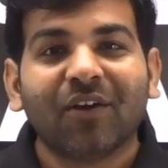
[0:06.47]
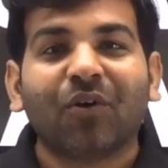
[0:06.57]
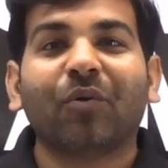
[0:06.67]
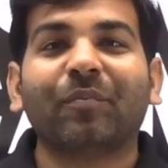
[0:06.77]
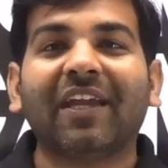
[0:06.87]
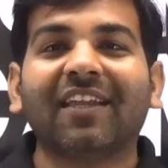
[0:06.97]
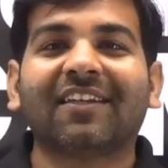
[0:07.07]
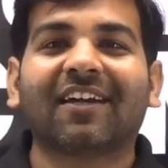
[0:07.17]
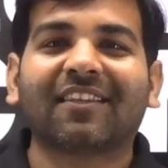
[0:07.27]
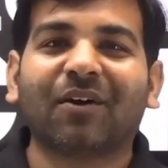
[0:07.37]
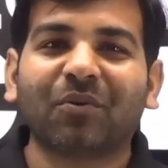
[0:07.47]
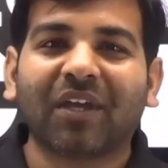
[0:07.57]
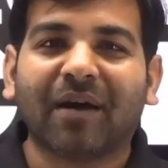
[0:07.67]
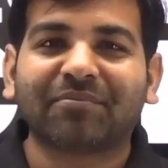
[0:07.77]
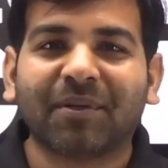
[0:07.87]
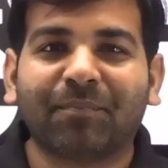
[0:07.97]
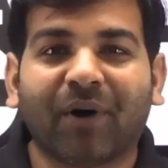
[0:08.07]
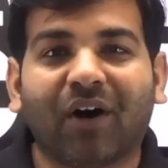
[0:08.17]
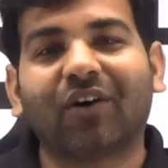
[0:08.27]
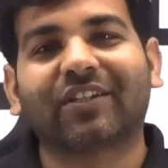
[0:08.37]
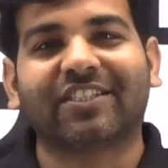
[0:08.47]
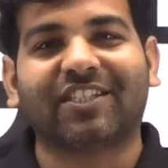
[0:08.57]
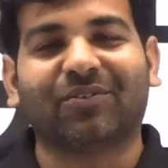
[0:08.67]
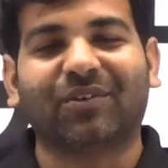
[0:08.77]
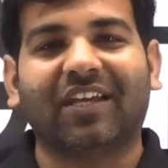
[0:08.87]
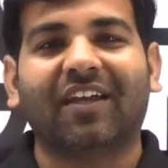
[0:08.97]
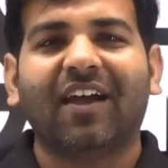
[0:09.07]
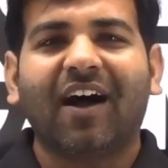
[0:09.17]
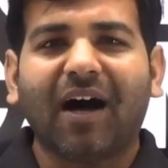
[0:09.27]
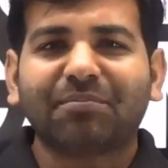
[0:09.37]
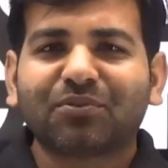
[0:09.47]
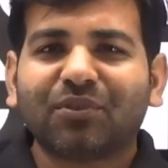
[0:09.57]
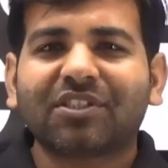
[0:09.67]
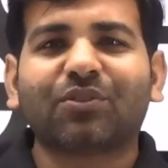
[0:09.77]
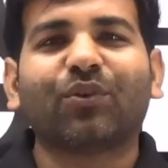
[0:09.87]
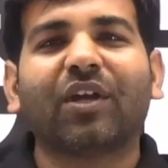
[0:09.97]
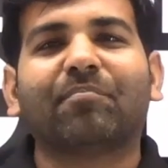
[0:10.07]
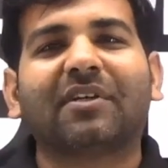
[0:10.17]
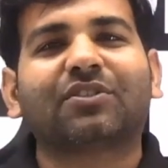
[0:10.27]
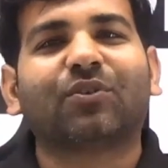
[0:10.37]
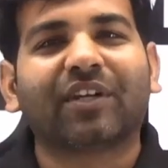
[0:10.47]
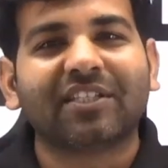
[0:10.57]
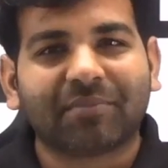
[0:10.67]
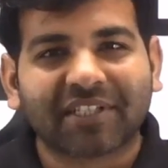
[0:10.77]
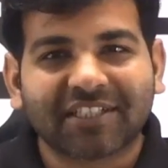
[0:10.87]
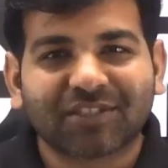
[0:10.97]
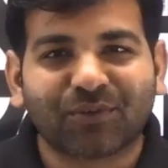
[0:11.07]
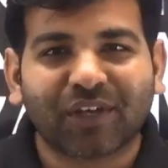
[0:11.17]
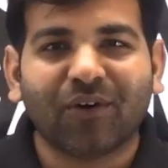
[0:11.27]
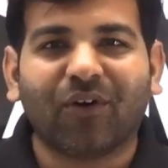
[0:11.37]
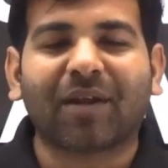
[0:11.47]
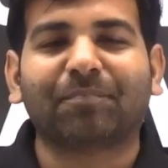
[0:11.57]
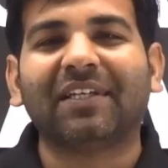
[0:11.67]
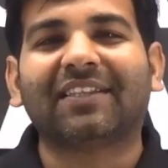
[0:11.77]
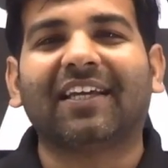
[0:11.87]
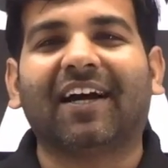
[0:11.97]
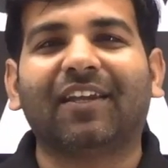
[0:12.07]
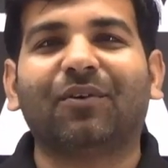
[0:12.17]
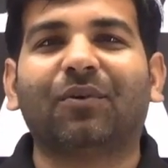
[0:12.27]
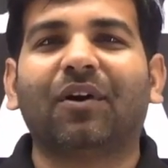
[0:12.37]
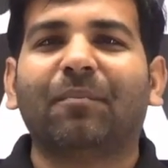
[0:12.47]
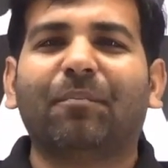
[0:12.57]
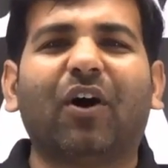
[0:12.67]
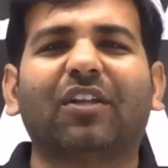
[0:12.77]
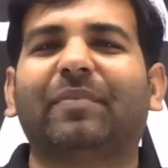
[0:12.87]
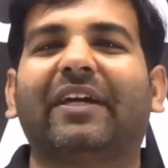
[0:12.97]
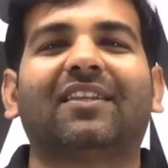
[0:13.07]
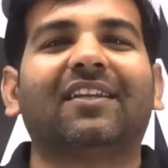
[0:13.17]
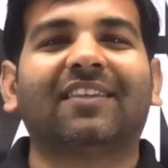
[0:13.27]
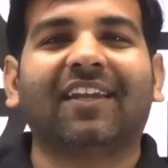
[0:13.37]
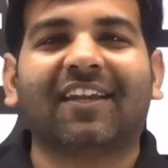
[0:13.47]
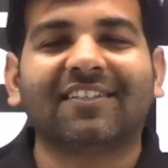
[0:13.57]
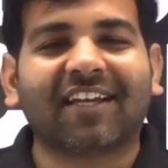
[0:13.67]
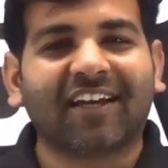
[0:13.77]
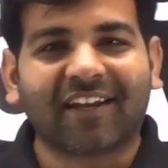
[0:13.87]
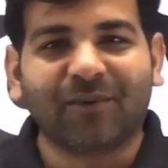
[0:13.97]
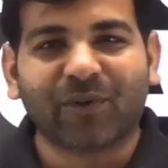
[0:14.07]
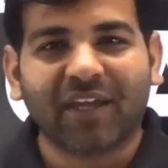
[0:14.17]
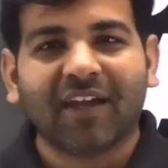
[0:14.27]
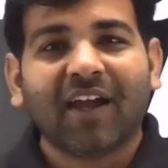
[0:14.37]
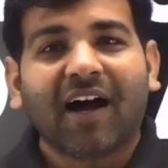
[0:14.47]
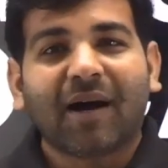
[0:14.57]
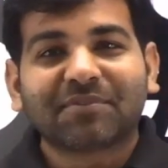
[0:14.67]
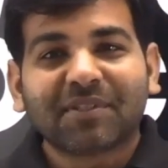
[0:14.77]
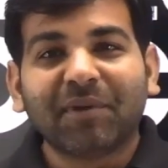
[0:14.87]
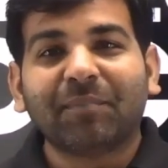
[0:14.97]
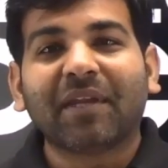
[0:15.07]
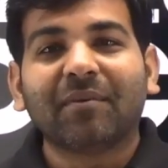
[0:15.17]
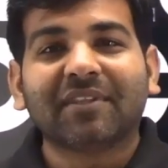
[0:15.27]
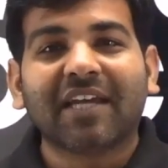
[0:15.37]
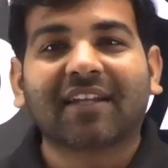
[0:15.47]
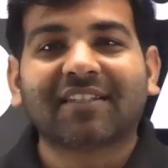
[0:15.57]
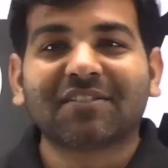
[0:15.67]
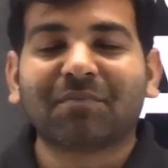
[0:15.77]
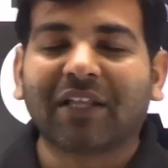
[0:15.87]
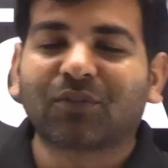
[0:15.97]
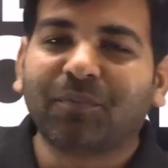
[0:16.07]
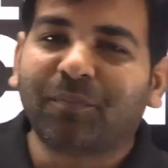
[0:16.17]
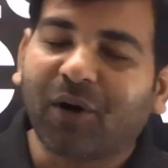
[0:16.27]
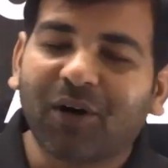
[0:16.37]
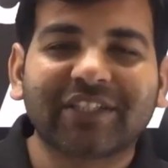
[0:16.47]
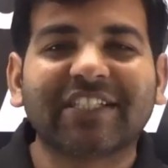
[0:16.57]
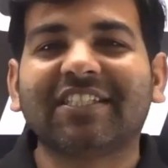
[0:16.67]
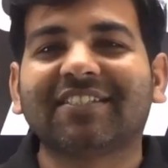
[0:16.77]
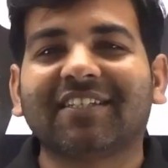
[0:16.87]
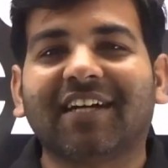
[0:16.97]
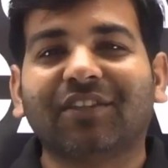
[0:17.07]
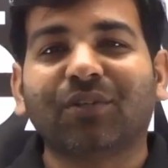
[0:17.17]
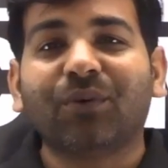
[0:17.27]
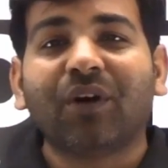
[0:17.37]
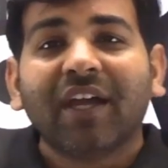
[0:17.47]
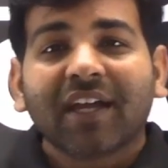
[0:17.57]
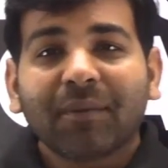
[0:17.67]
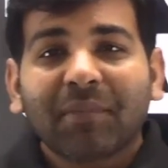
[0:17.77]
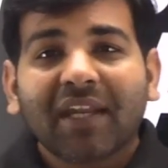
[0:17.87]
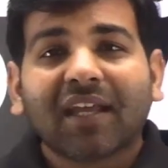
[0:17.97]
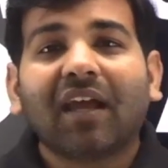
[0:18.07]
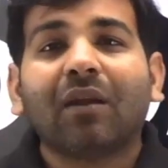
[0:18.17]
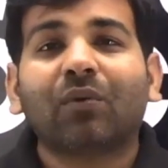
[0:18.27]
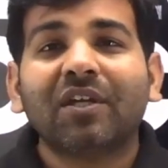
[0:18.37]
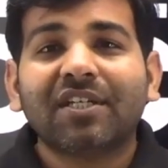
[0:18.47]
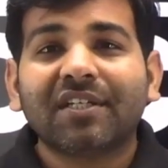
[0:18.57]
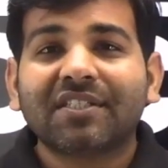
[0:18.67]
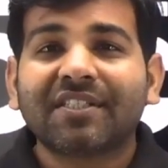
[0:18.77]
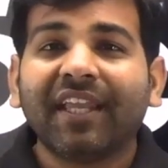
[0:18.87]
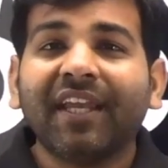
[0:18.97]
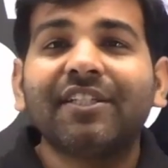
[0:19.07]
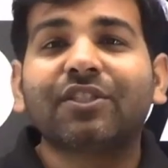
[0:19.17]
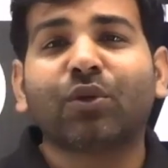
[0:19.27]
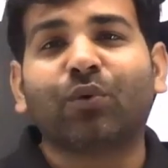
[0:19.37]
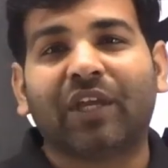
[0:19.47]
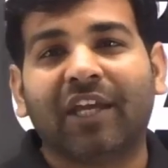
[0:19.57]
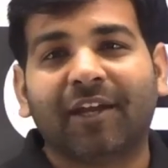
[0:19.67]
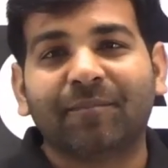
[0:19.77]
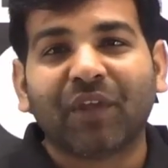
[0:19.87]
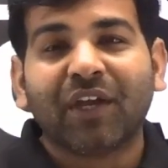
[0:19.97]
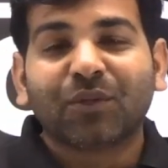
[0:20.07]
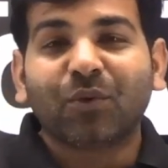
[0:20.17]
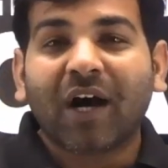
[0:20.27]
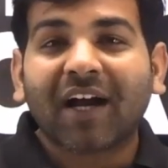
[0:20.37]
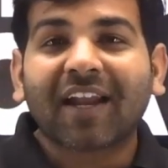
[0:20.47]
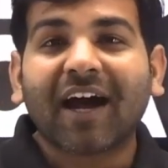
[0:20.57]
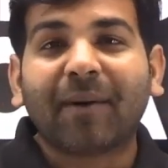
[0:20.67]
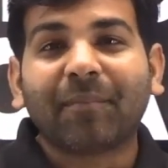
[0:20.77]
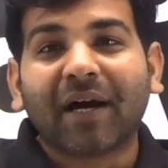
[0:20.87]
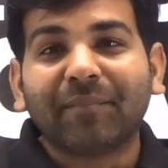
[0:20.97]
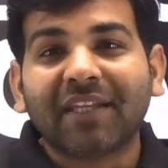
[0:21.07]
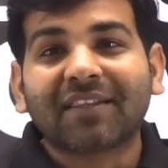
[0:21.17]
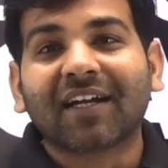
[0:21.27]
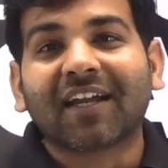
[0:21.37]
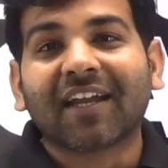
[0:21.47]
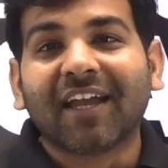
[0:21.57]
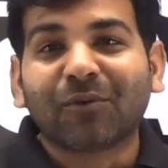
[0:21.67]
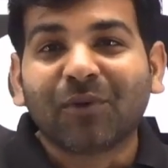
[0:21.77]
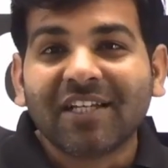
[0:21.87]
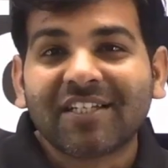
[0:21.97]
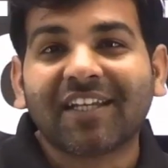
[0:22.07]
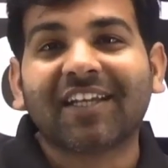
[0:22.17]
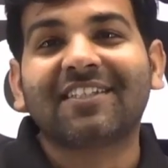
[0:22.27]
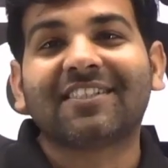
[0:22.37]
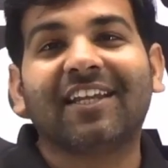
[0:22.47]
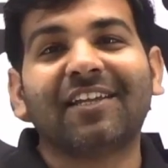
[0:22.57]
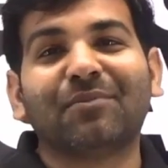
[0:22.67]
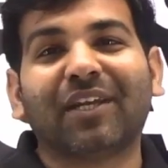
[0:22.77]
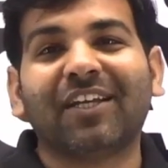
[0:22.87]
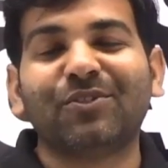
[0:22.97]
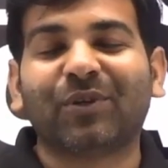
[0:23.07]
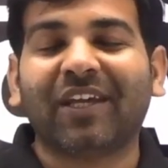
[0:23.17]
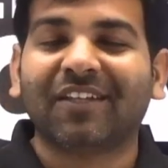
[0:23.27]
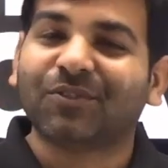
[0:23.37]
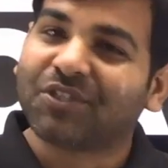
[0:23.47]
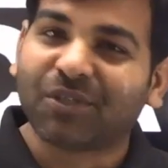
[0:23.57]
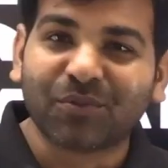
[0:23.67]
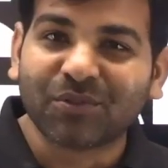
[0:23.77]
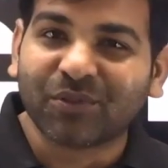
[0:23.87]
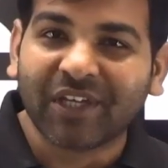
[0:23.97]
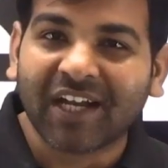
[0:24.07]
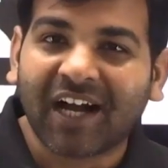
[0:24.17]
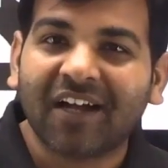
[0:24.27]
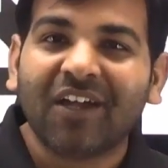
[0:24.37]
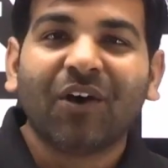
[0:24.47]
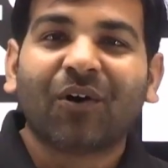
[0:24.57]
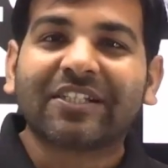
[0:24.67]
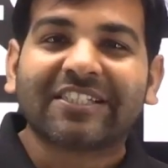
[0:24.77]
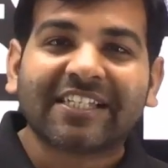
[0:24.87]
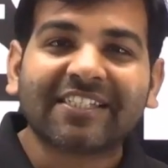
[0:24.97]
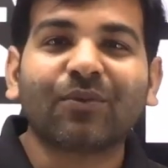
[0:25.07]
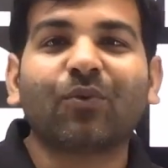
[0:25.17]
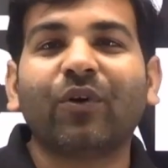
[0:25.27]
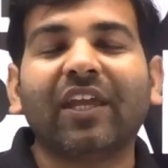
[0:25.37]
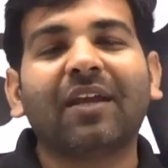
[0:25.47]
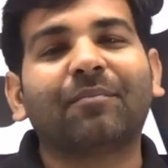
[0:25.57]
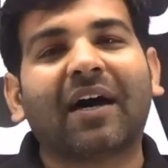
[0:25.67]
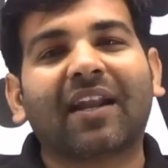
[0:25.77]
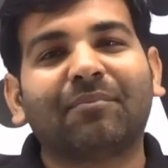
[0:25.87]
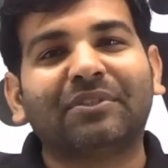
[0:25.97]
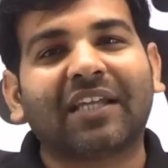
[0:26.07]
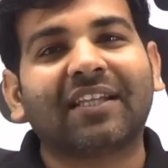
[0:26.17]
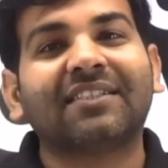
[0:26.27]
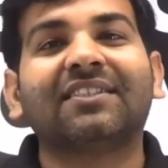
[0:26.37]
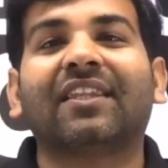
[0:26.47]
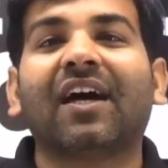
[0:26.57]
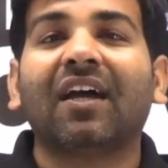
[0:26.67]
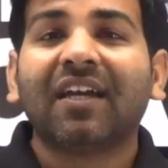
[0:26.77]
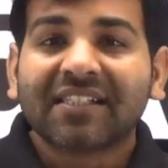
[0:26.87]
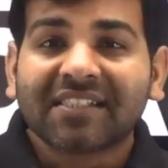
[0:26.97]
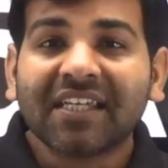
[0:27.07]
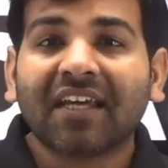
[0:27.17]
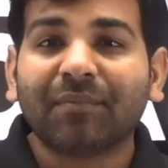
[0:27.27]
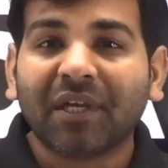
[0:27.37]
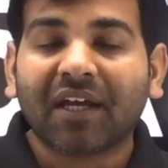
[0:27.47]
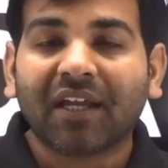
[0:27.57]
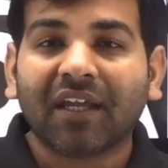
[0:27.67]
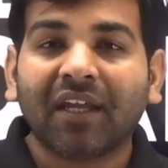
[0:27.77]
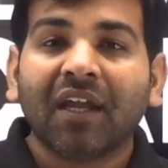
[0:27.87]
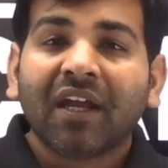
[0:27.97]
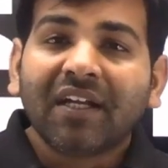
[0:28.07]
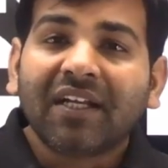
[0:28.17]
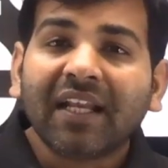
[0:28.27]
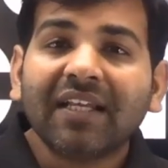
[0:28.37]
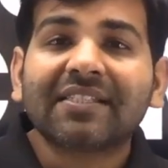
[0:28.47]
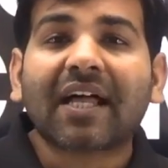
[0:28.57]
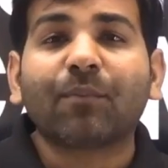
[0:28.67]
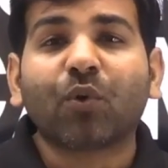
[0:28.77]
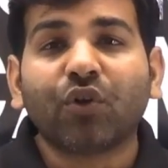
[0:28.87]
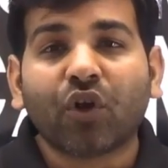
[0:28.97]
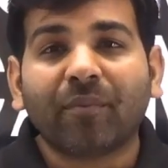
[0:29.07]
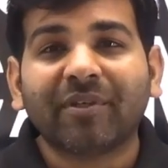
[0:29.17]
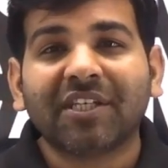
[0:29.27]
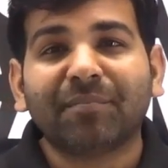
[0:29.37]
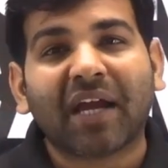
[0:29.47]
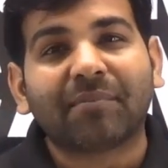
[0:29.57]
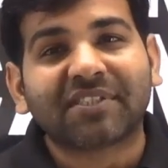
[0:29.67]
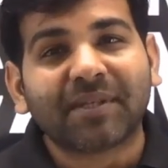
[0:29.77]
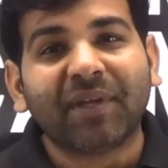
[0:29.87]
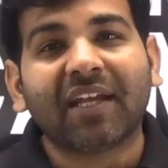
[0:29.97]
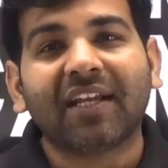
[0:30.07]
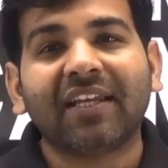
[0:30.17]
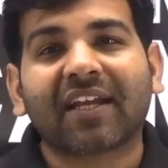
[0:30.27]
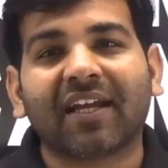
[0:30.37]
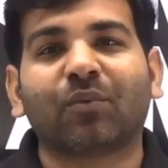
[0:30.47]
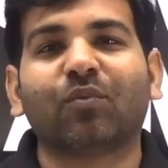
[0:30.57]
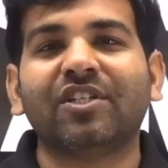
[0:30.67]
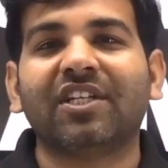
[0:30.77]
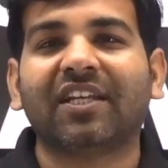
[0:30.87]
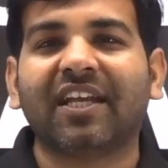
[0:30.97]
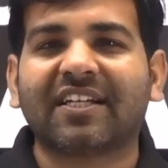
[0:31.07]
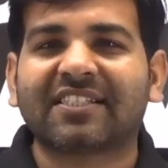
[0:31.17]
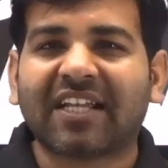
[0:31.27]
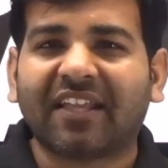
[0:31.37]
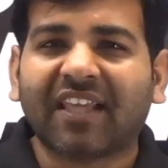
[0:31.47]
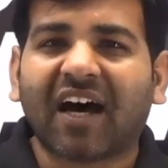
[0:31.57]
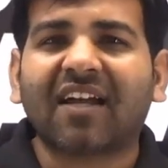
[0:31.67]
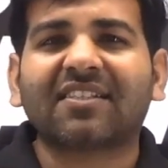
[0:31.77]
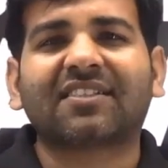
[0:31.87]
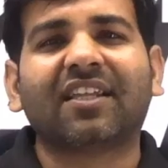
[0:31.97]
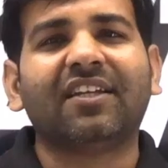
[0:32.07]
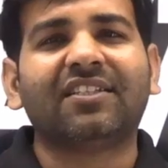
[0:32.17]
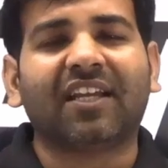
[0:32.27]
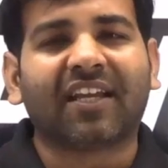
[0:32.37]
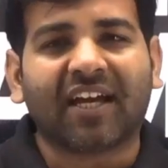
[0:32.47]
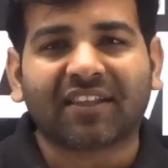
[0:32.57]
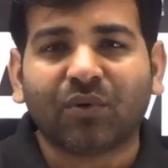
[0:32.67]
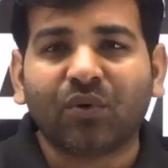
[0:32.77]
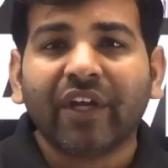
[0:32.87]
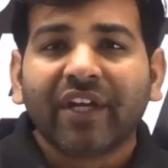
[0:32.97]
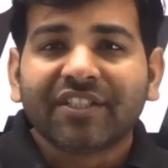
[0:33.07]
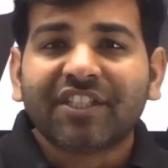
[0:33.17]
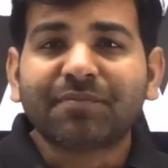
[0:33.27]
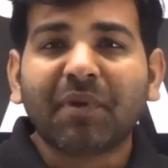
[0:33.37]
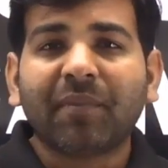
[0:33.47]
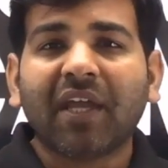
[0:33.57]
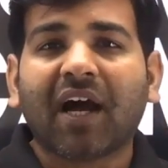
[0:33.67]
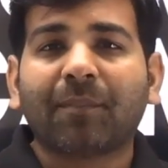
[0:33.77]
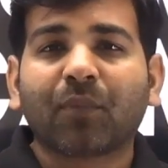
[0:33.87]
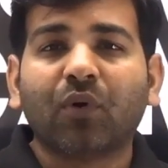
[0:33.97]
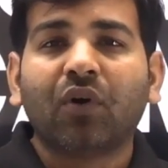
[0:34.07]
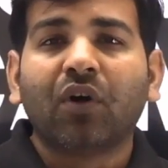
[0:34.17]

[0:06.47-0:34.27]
उम्मीद करता हूं कि आप सब बहुत अच्छे होंगे आप स्वस्थ होंगे मस्त होंगे जबरदस्त होंगे और अपनी तैयारी को बहुत बेहतरीन तरीके से कर रहे होंगे आप सभी प्रिय विद्यार्थी इस बात को बहुत अच्छे से जानते हो कि मैंने कैलकुलेशन सीरीज शुरू की है तो अगर आप अभी तक कैलकुलेशन की सीरीज में नहीं जुड़े हैं तो जरूर जुड़िएगा और सेशन को एक बार आप ज्यादा से ज्यादा शेयर भी करेंगी डेली शाम को नौ बजे मैं आप सभी के लिए कैलकुलेशन की एक शानदार सीरीज लेके आता हूं जिसमें मैं आपको